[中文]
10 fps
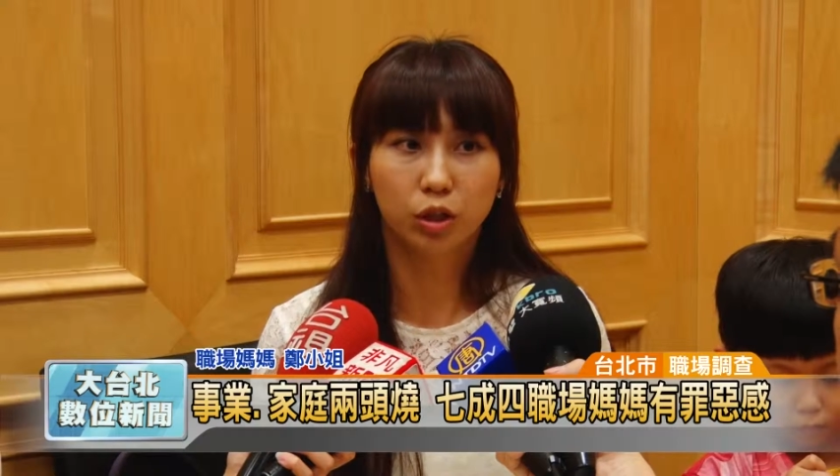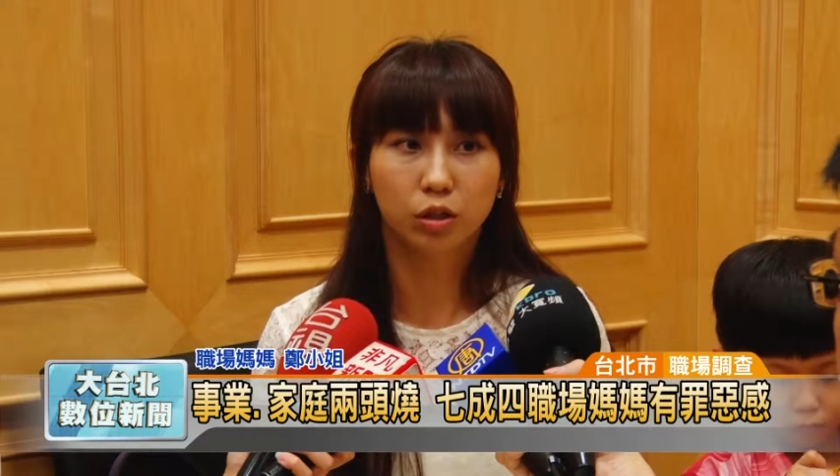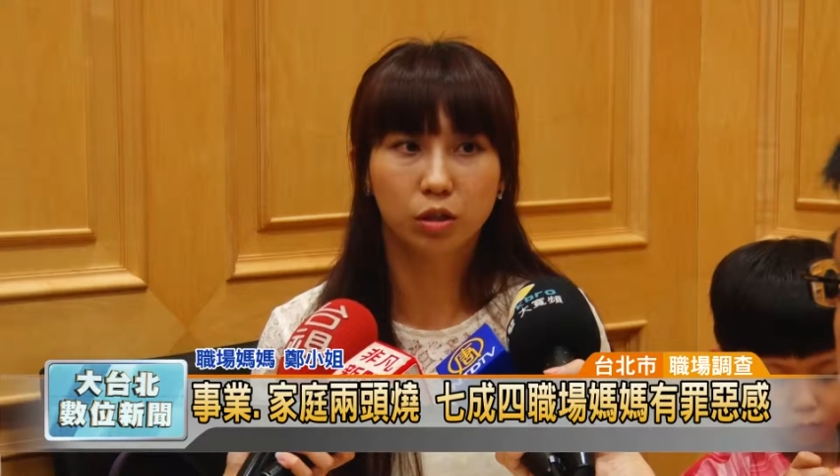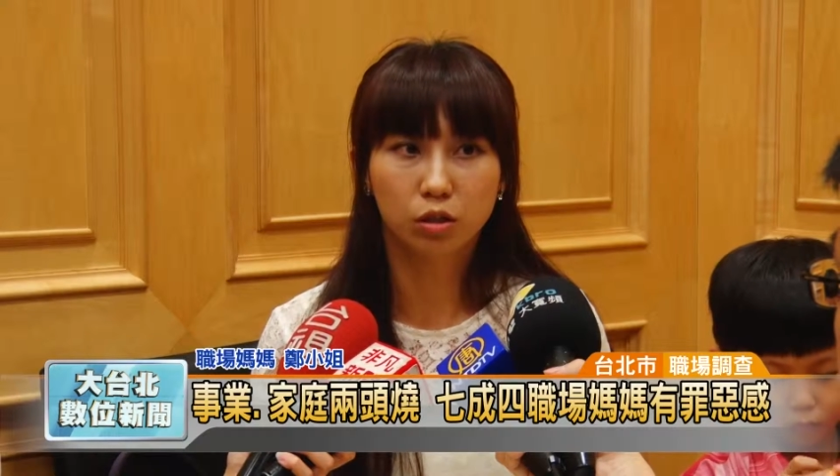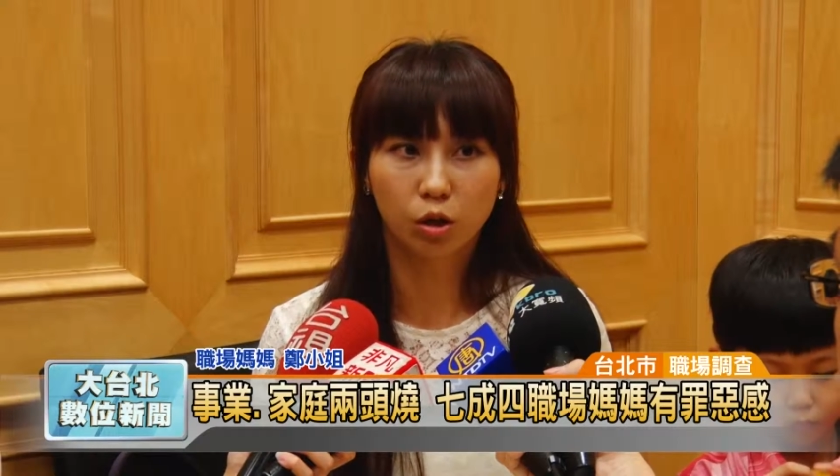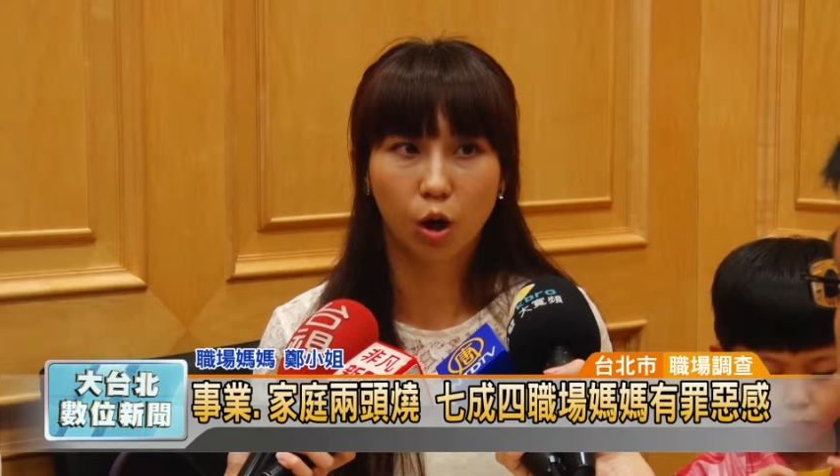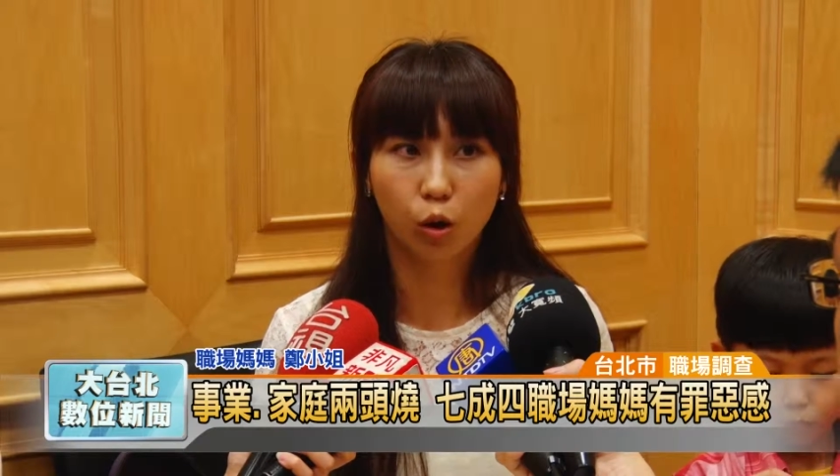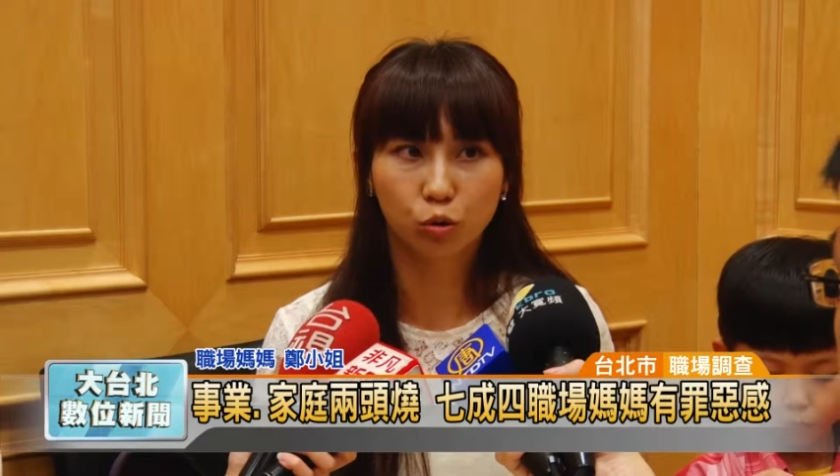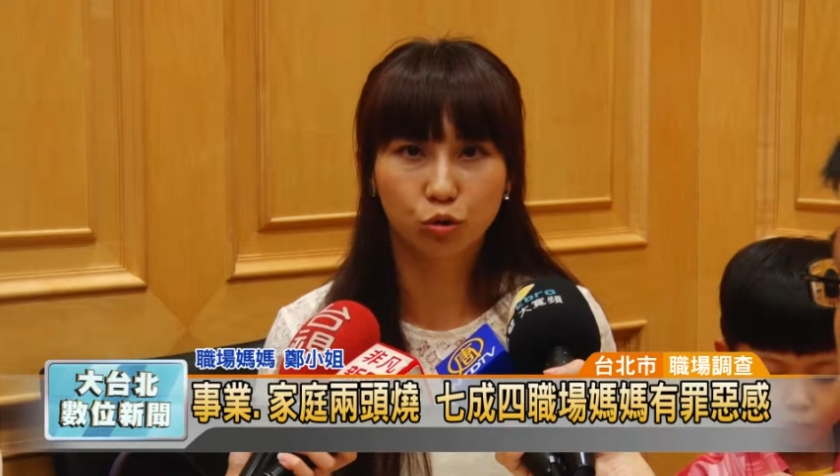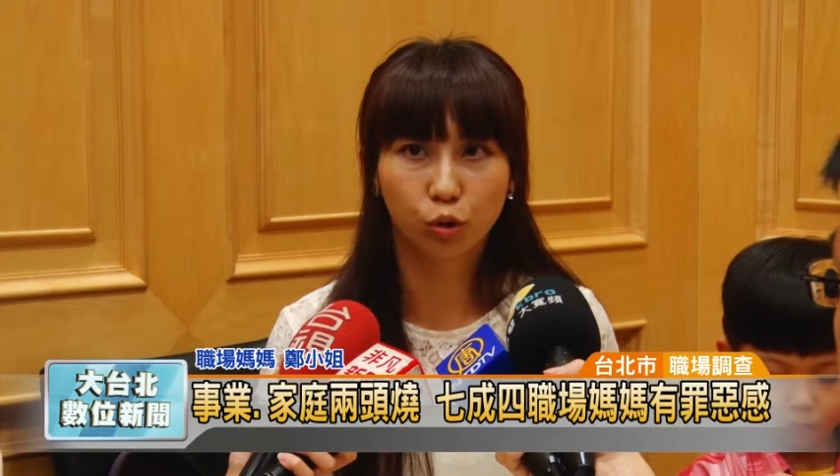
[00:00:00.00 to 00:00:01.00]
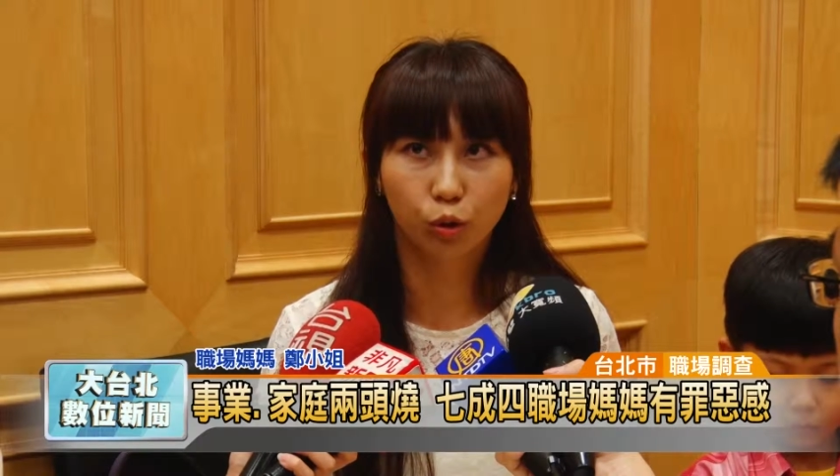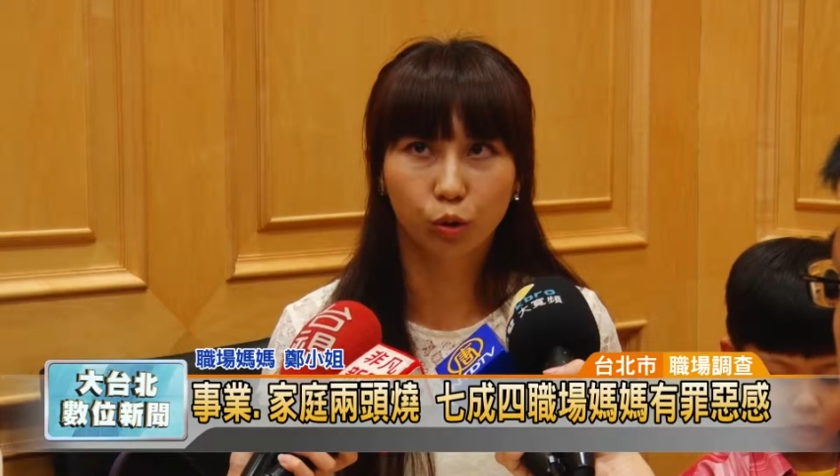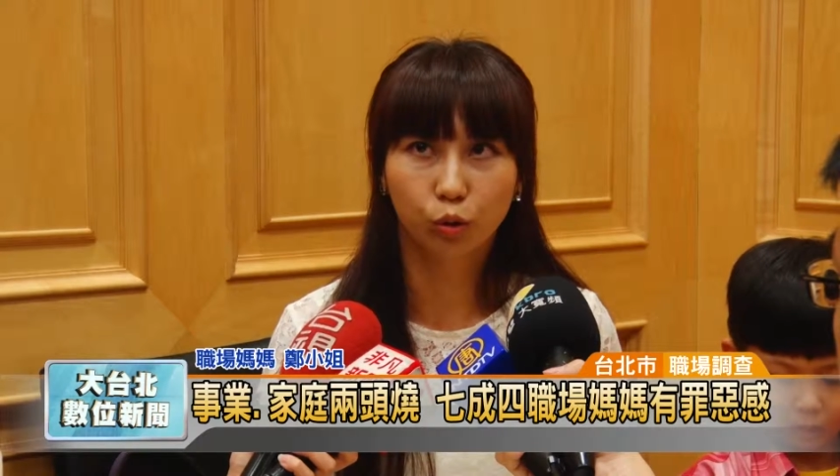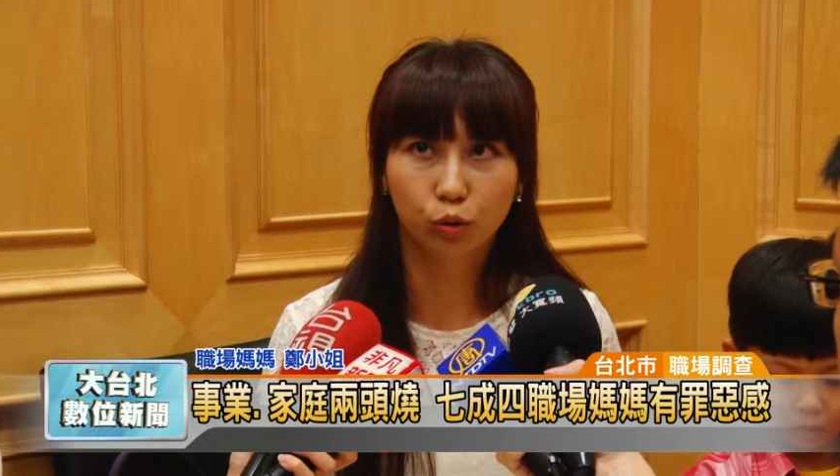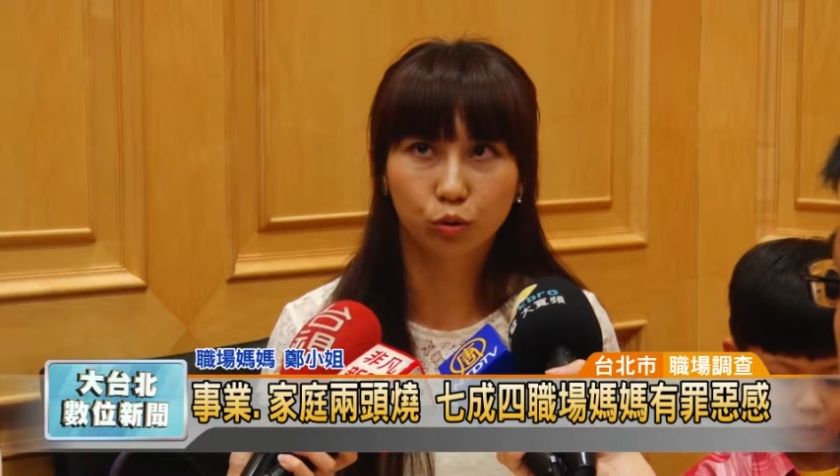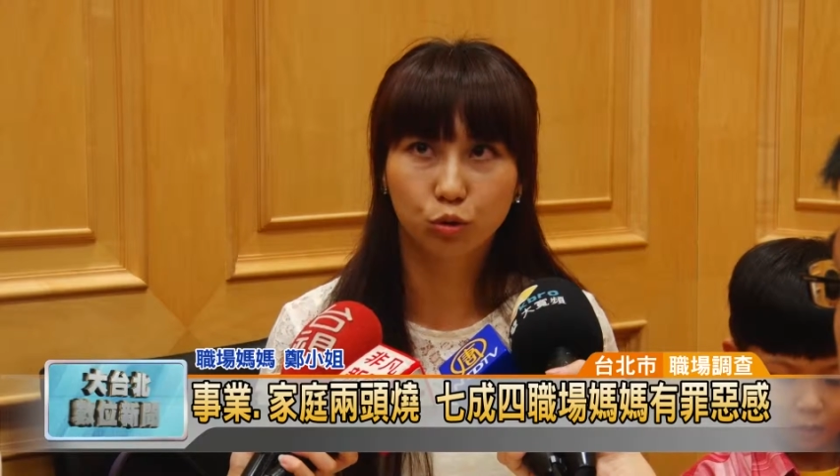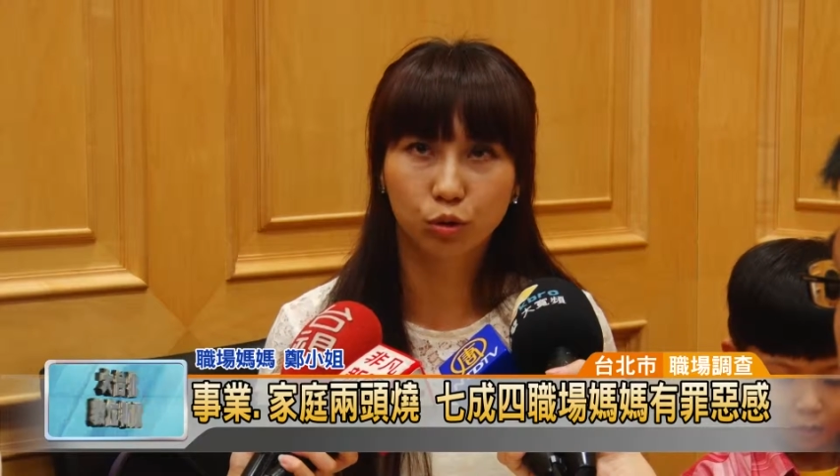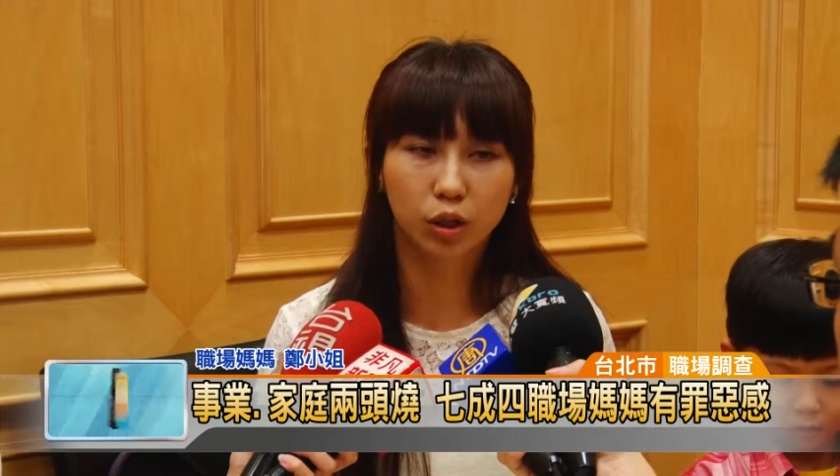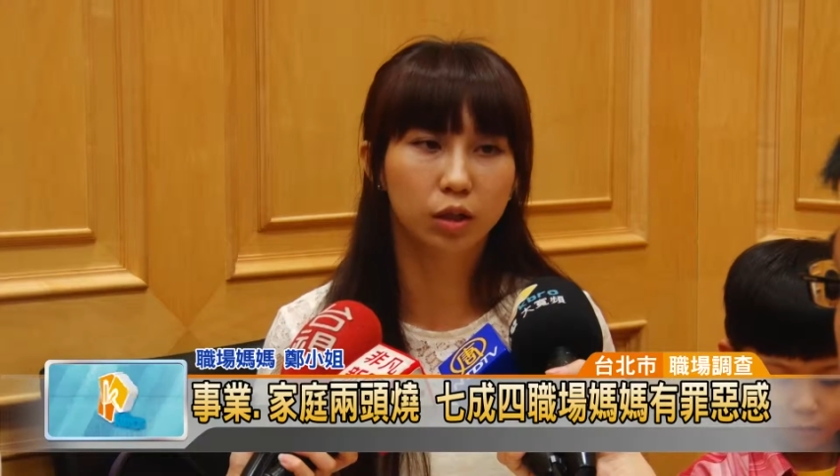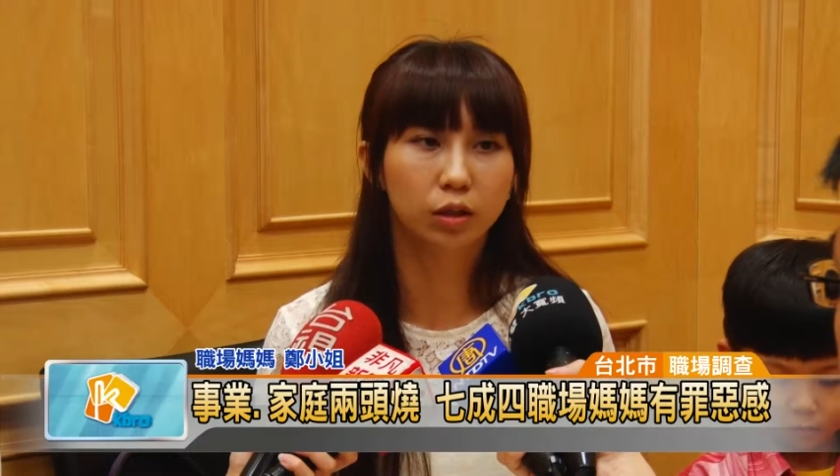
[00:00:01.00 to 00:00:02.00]
年的时候就
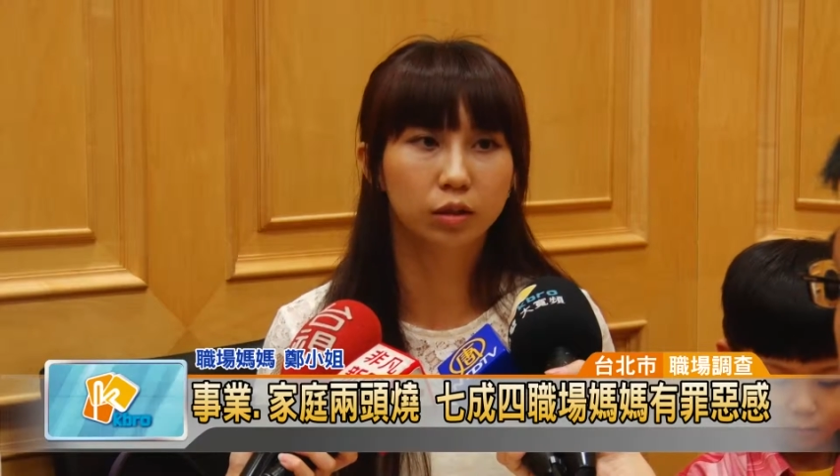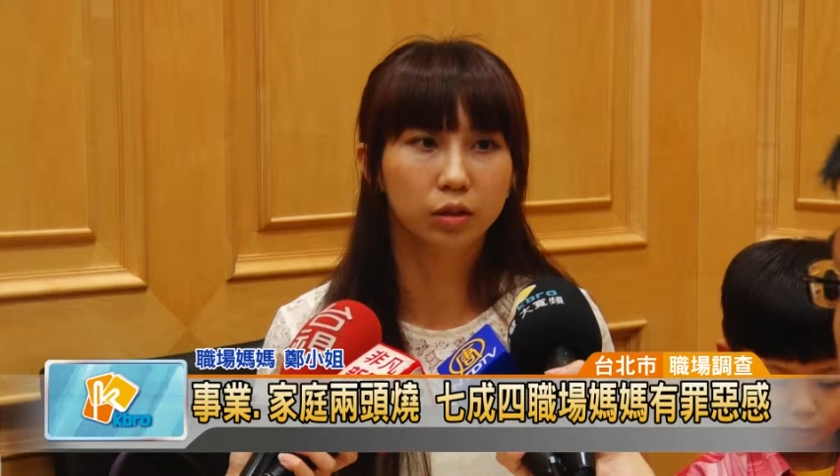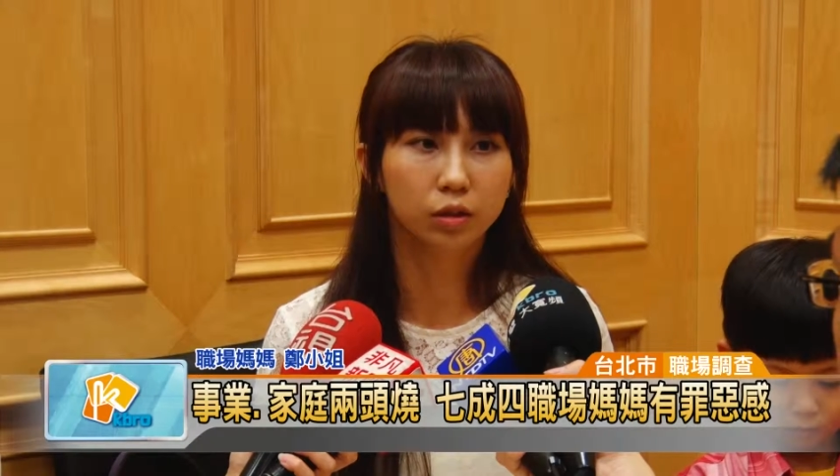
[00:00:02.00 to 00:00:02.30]
训练。